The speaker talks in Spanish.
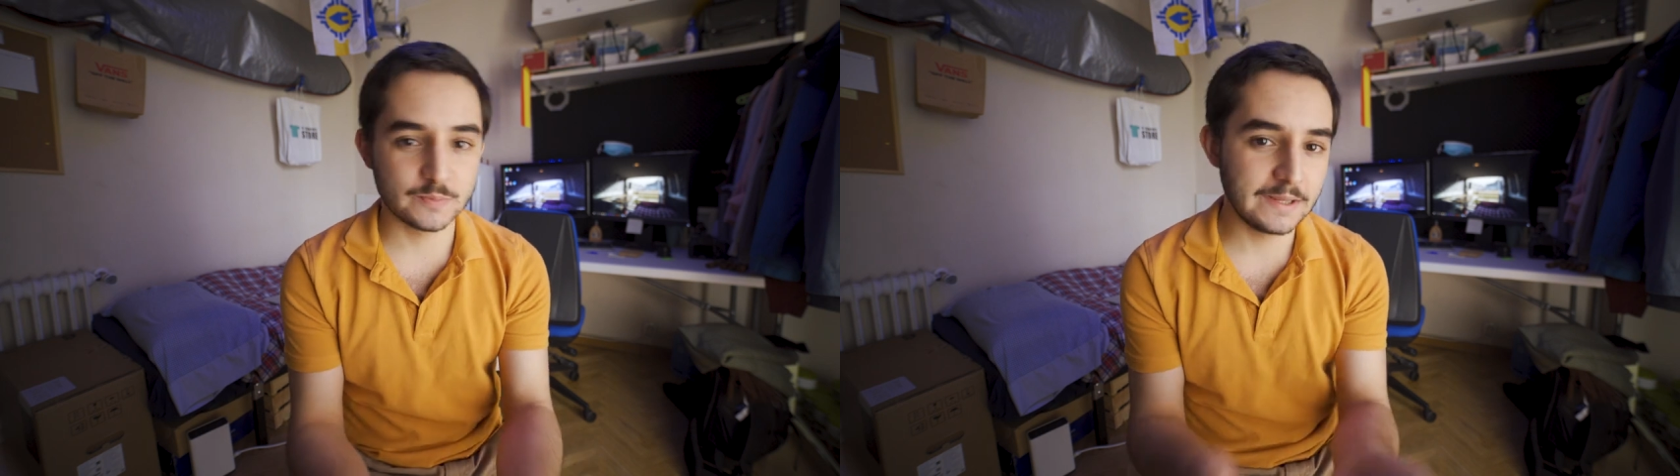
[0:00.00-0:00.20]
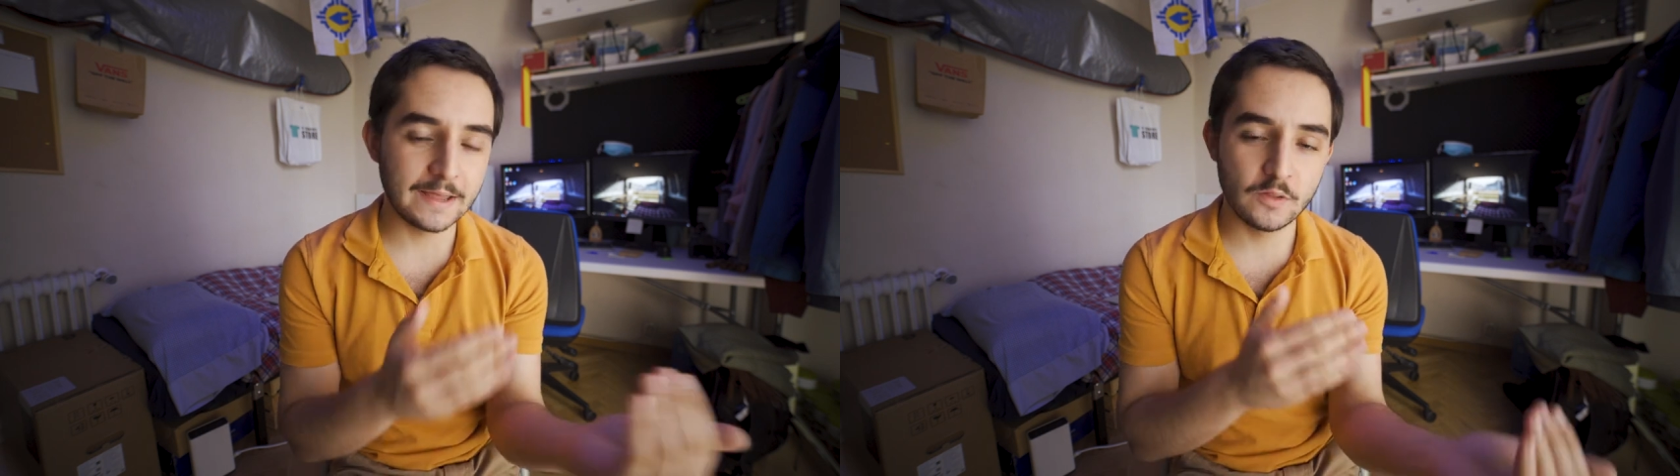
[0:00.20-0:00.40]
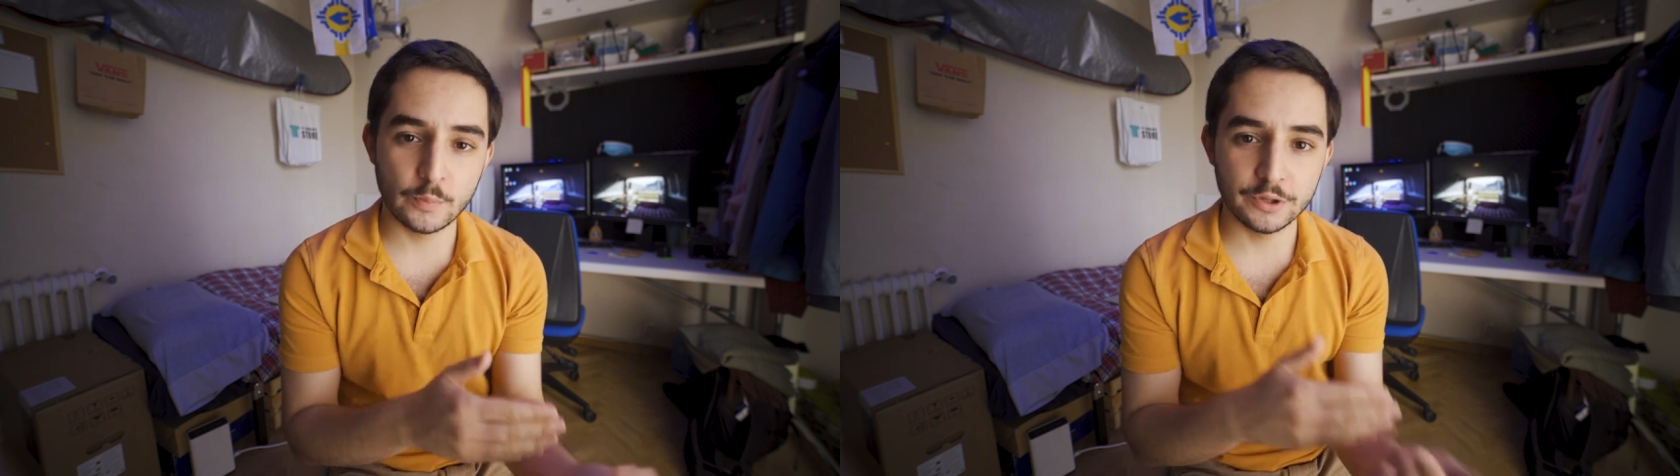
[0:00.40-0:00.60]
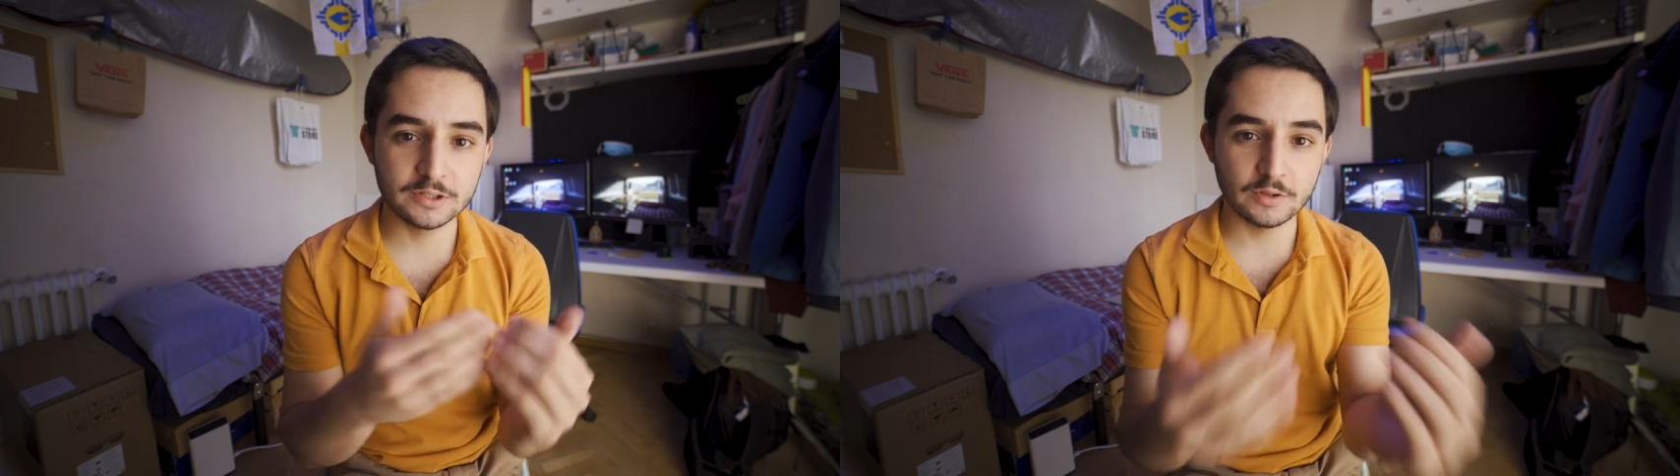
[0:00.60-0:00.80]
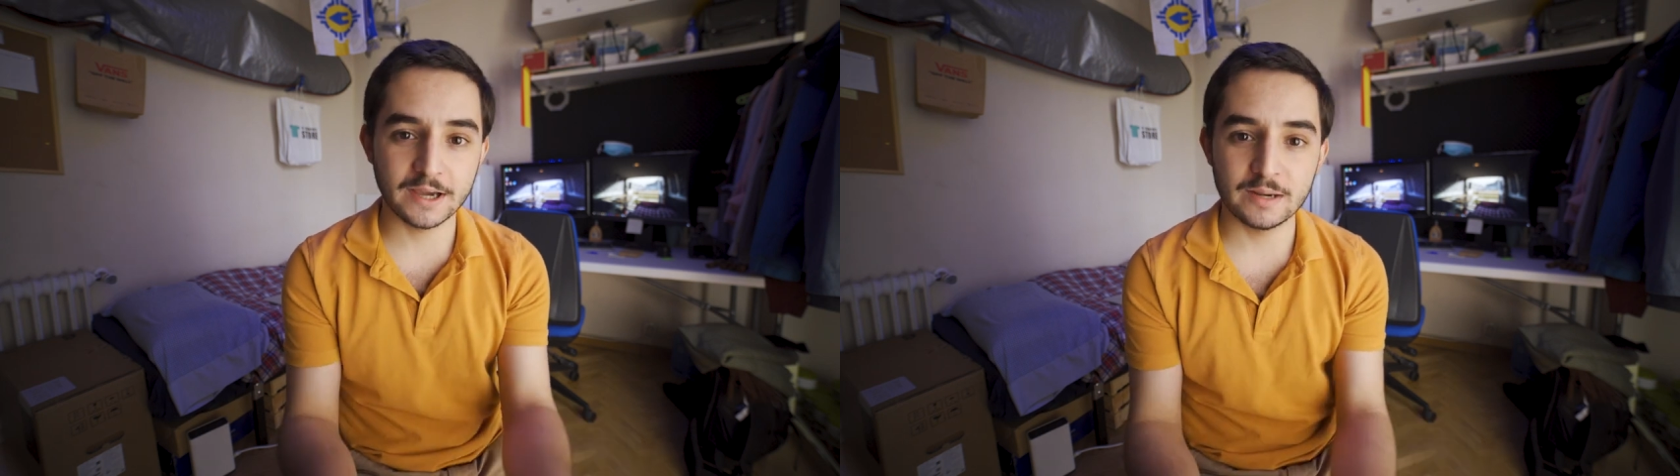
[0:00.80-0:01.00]
explicando el
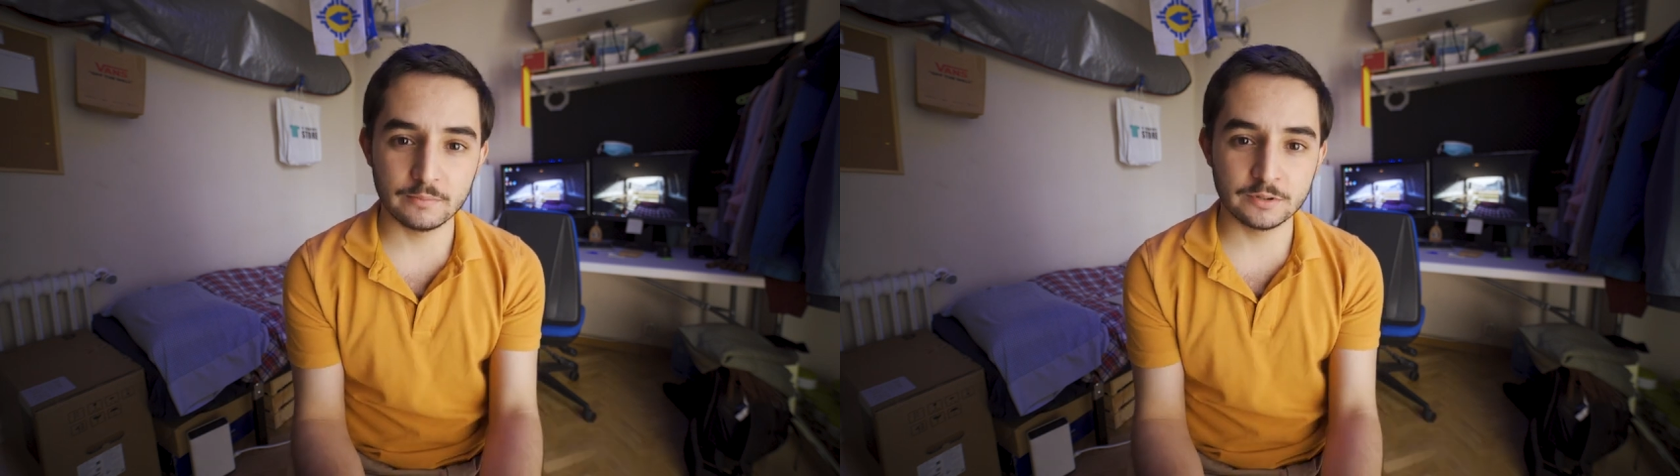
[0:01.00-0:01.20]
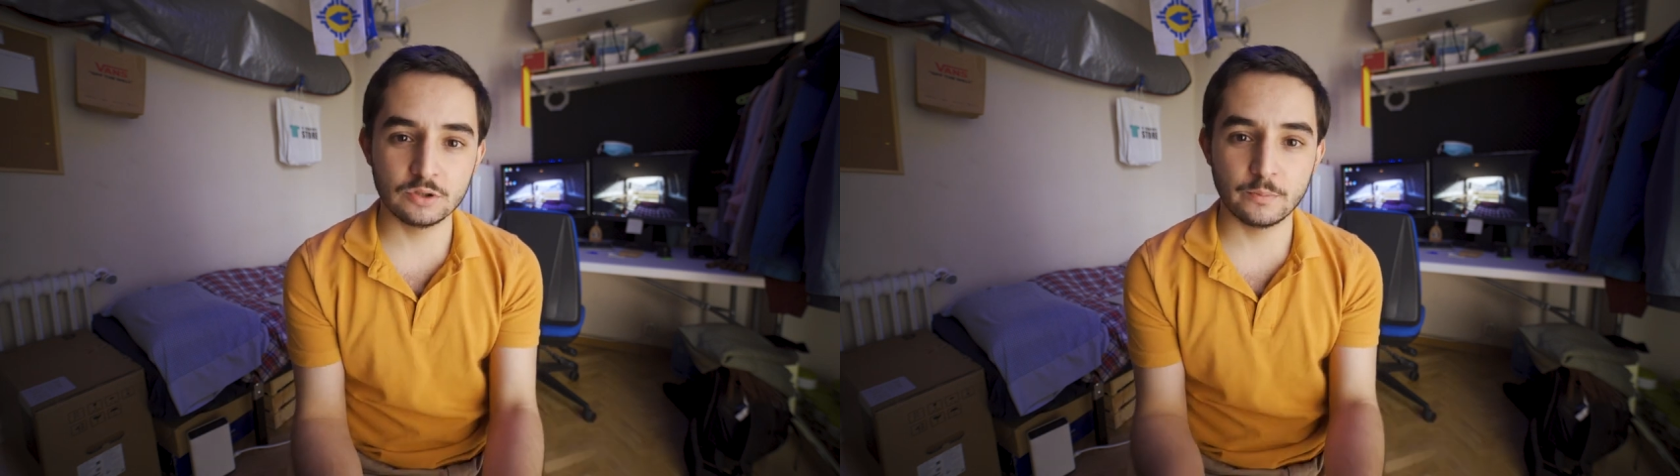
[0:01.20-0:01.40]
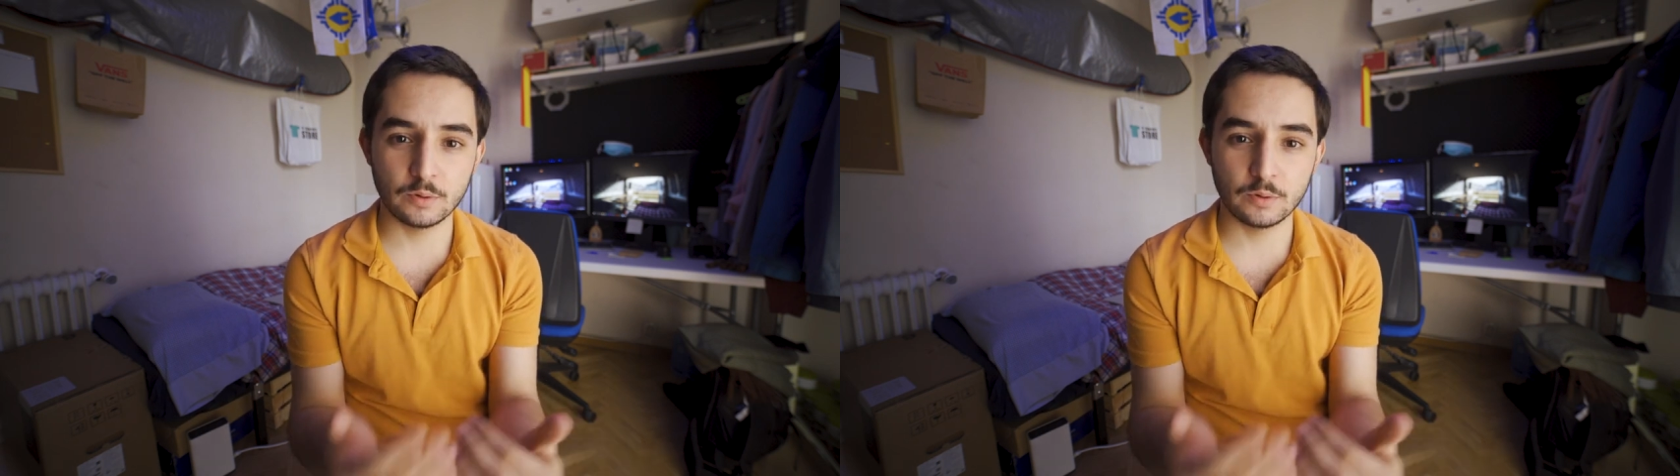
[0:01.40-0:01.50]
proyecto en aquel momento,